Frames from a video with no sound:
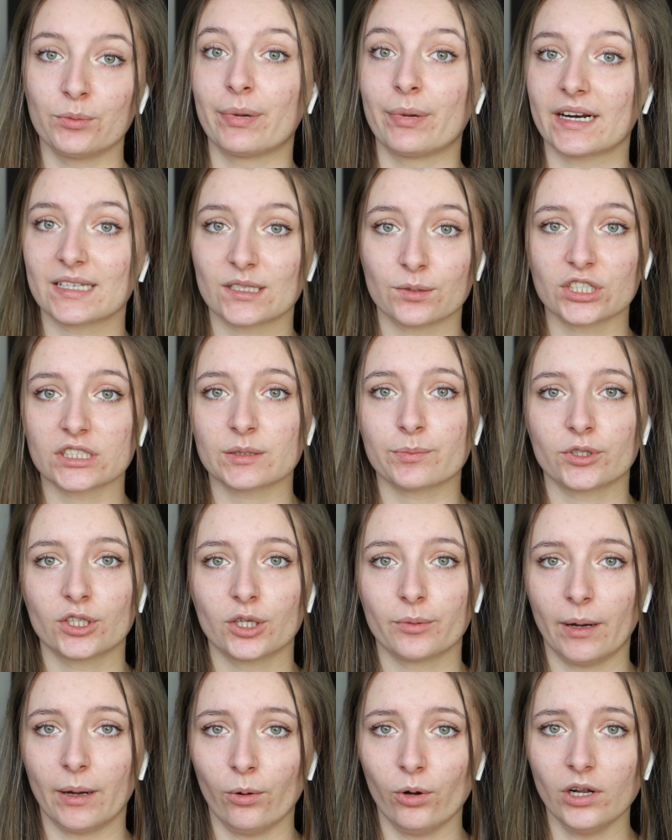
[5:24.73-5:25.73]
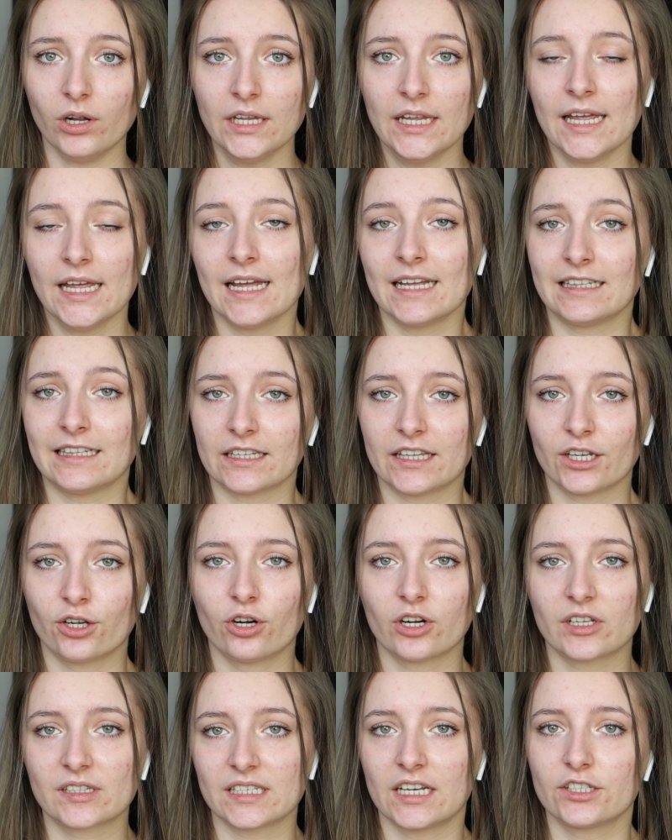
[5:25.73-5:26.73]
bardzo mi się spodobało,
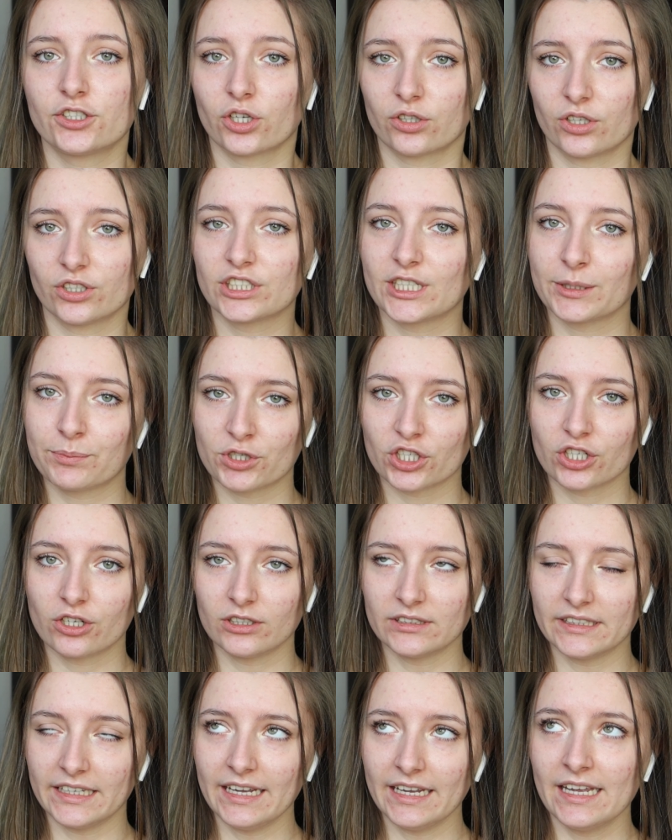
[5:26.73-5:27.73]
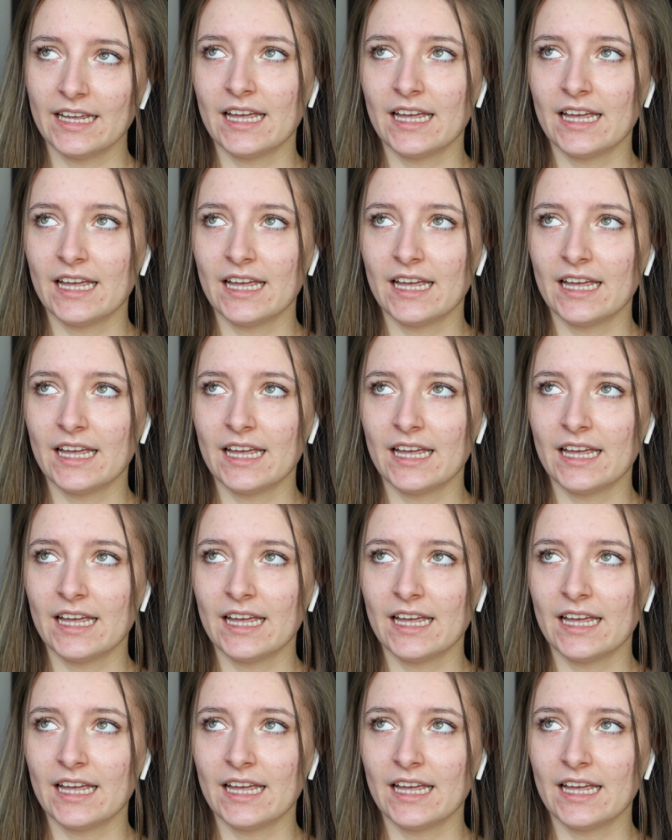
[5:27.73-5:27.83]
dlatego chcę ciągnąć tę przygodę.